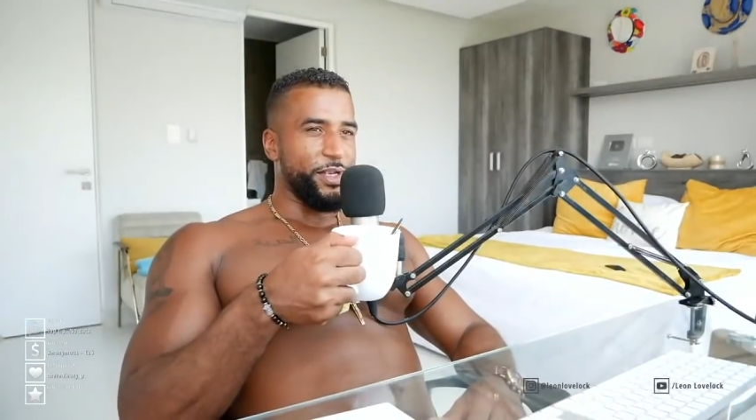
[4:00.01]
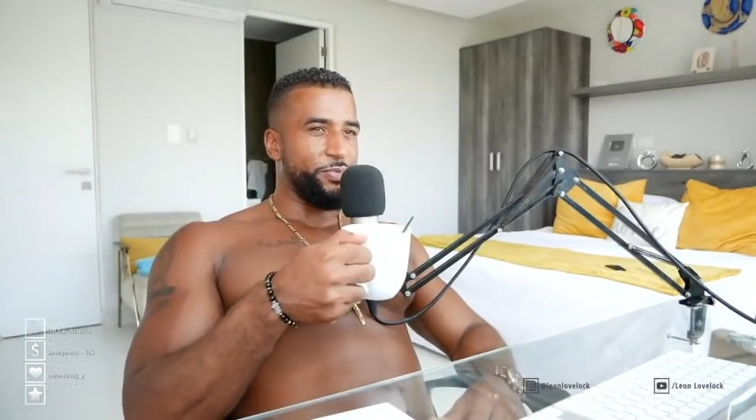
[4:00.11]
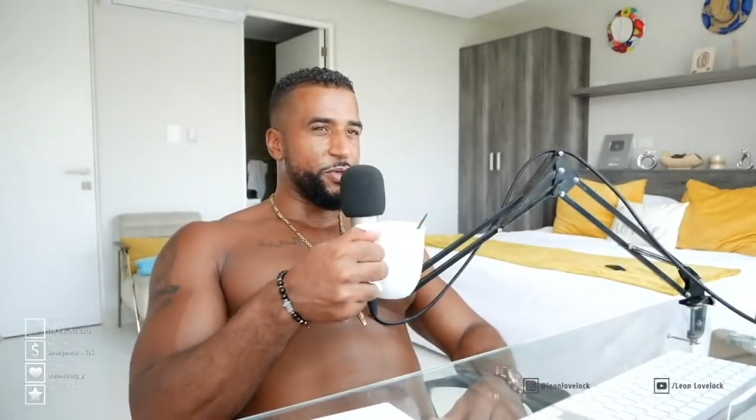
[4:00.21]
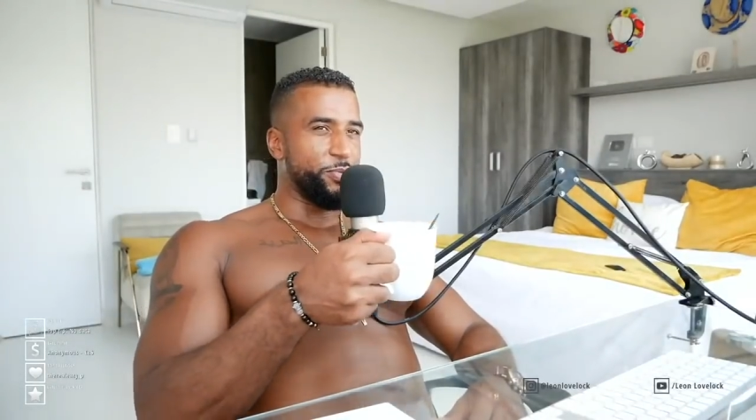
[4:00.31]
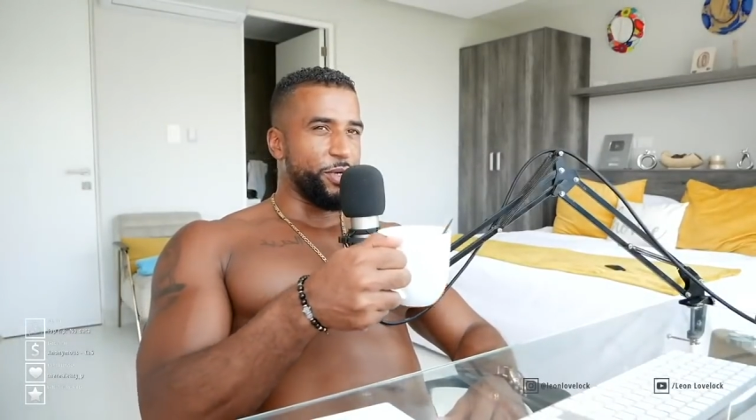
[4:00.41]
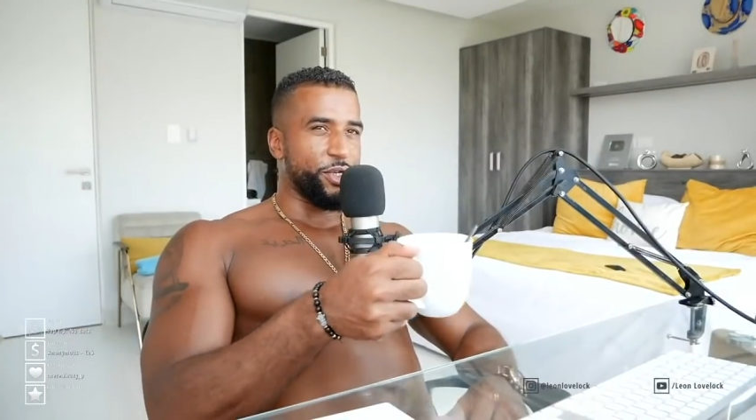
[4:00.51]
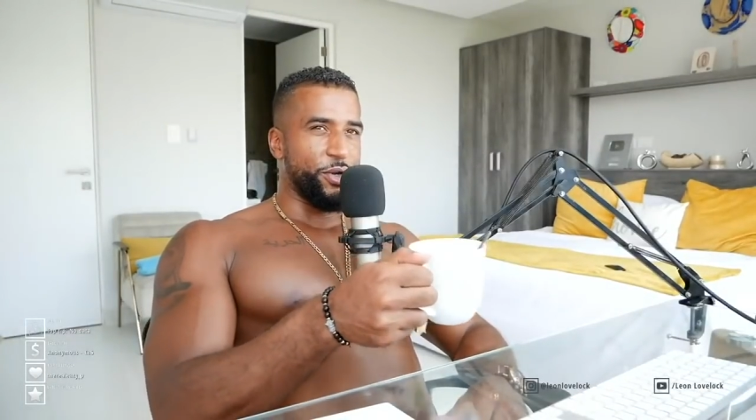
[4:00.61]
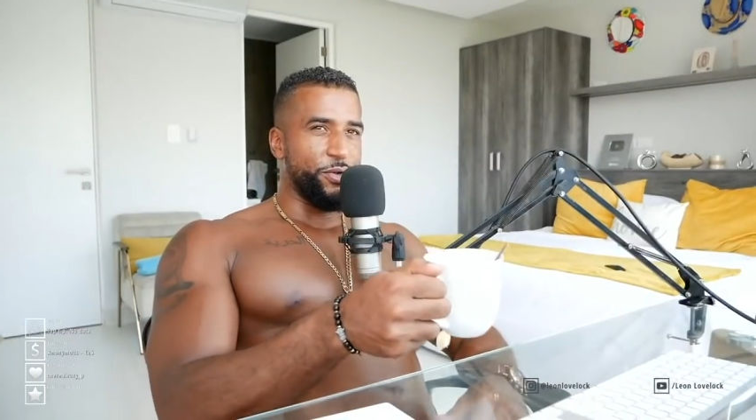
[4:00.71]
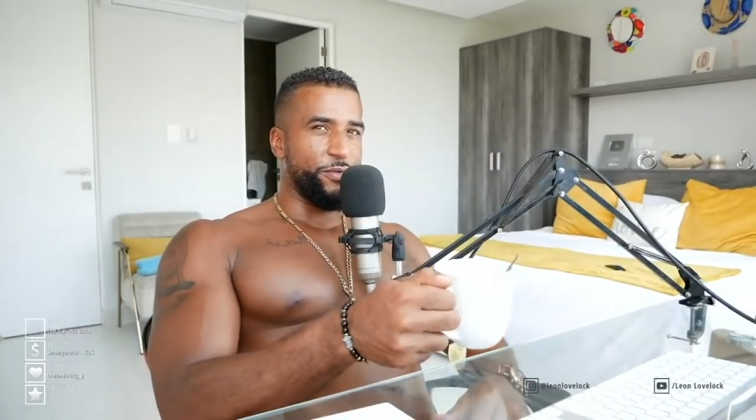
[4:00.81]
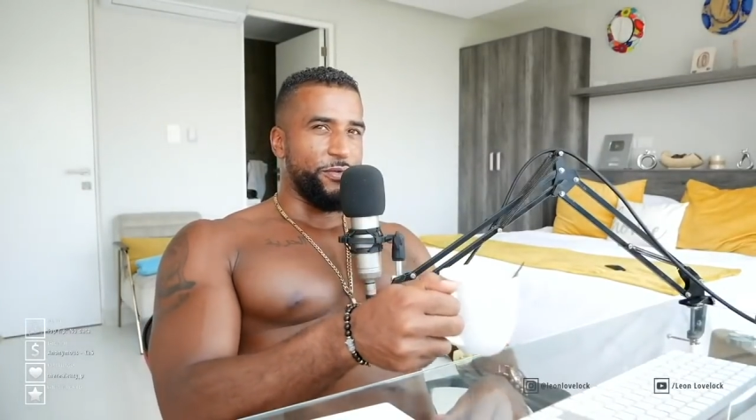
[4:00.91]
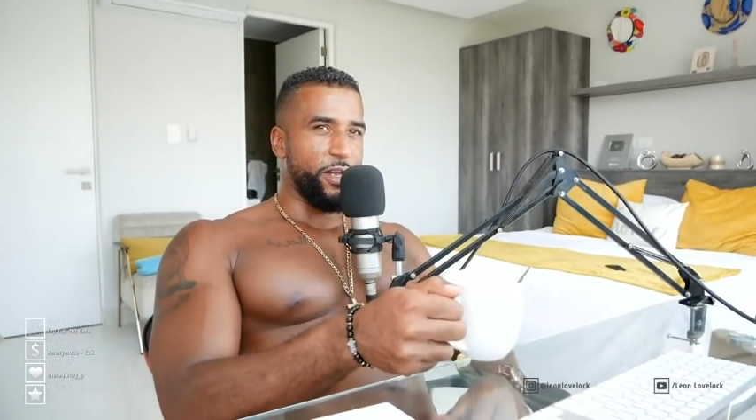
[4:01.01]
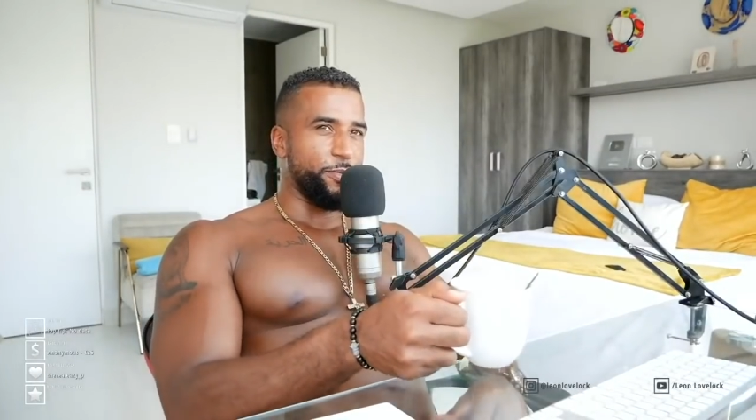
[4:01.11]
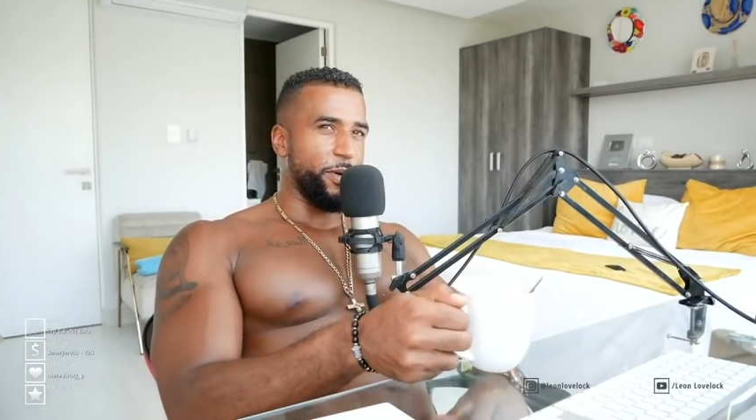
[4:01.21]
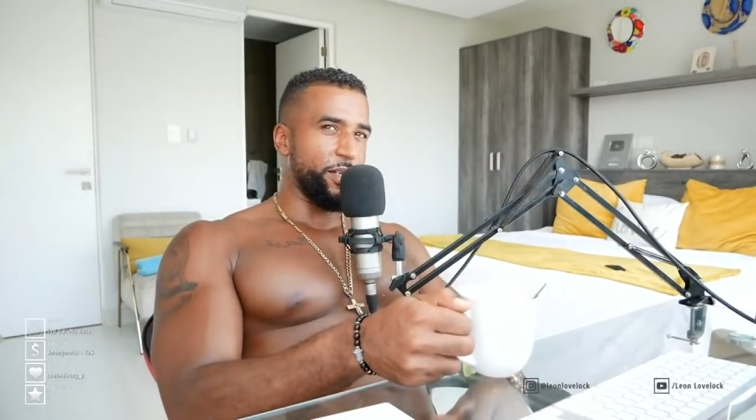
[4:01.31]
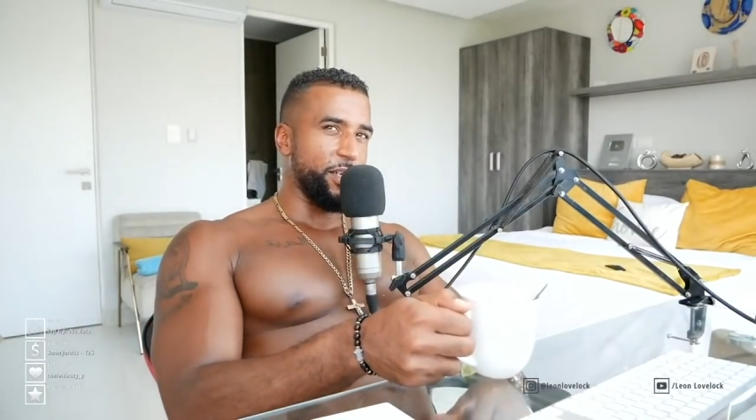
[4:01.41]
Ich muss mal schauen,
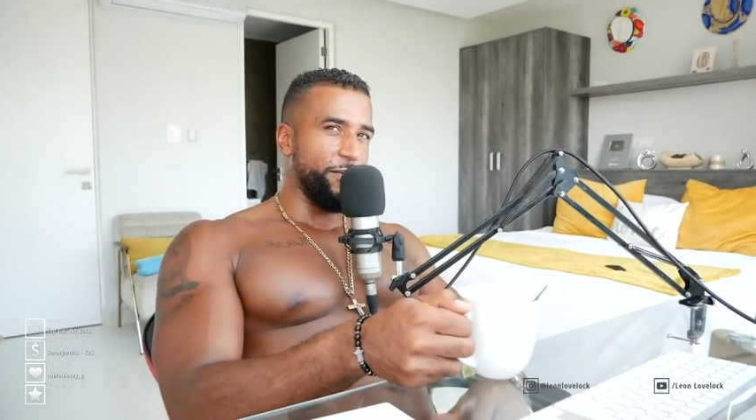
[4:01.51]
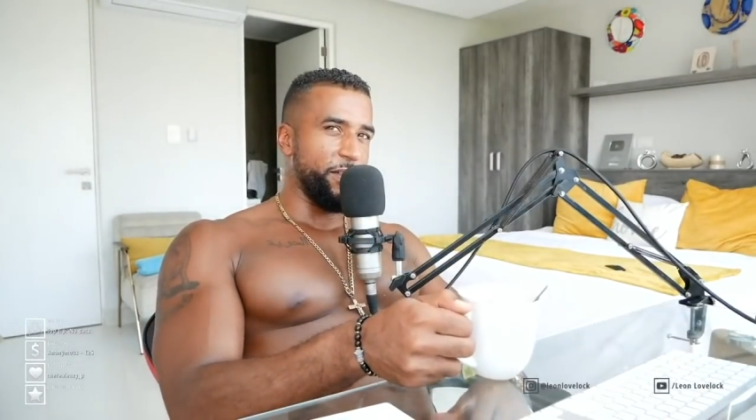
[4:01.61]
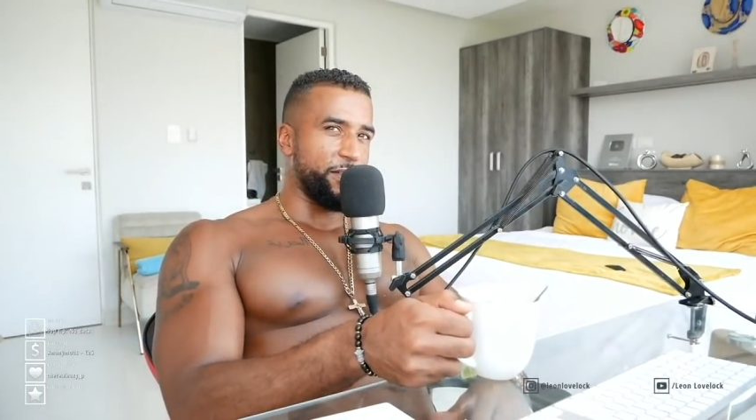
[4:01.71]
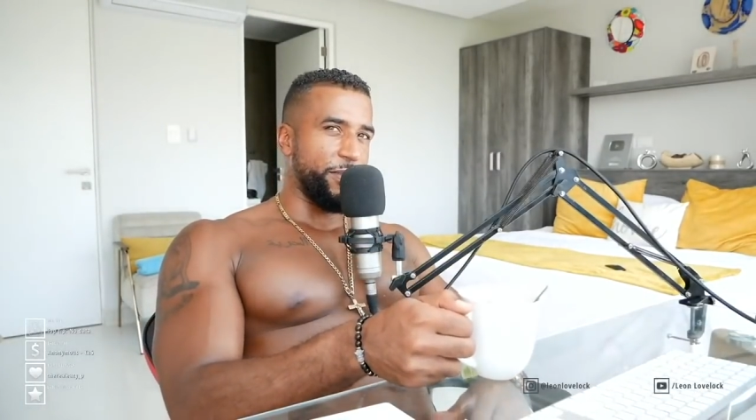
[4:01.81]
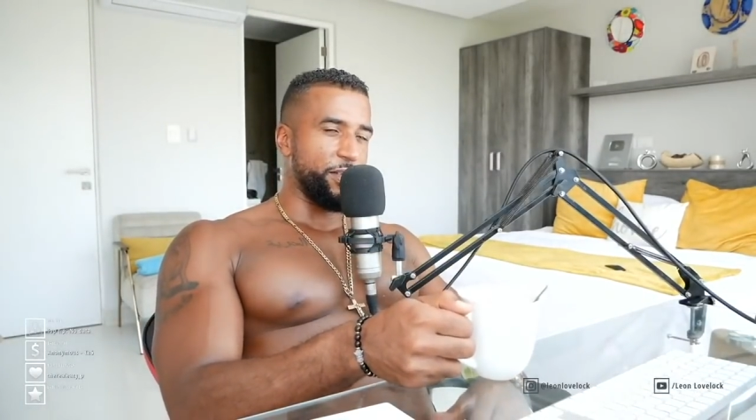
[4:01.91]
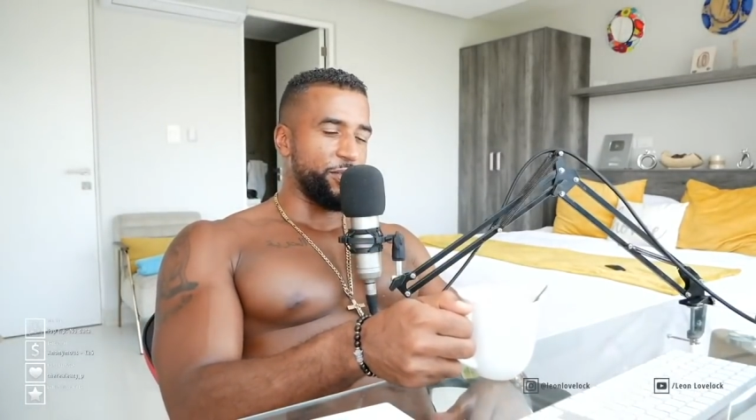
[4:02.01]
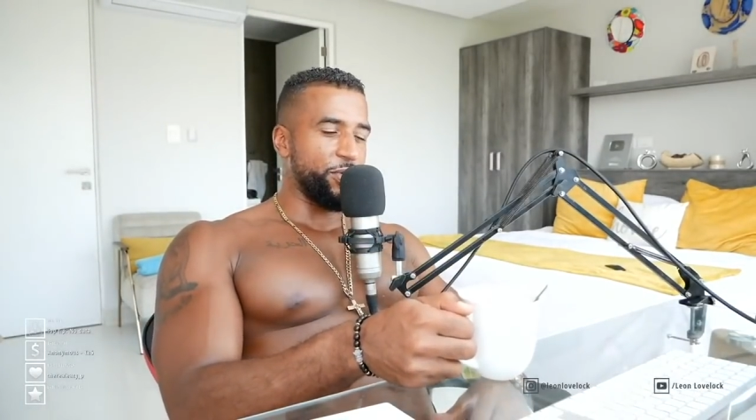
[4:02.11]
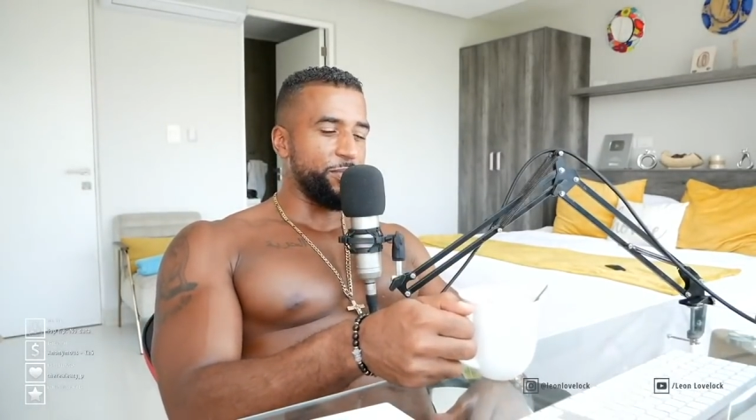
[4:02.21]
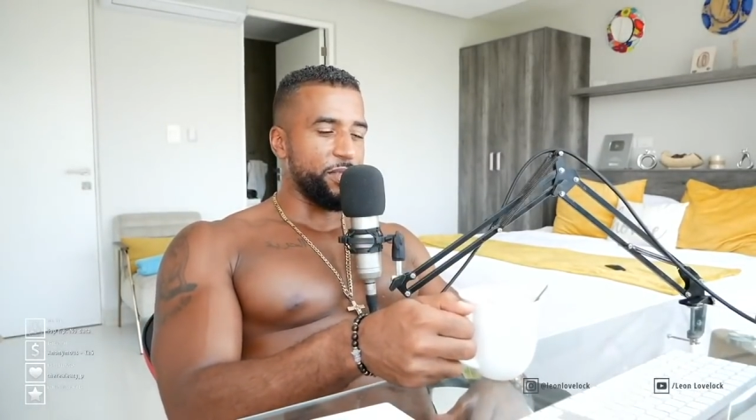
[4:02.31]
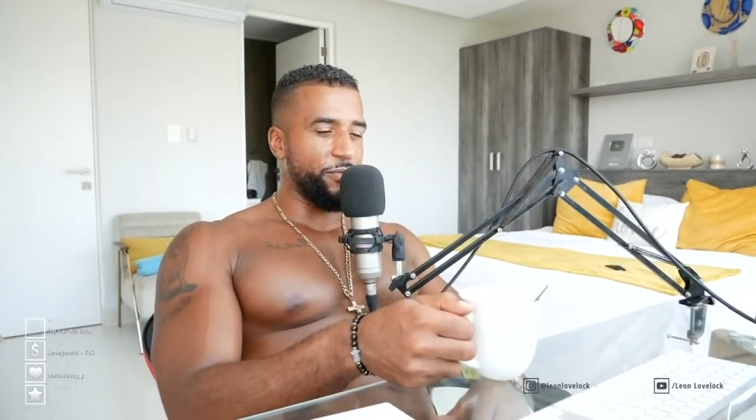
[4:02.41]
vielleicht mache ich irgendwie zwei Streams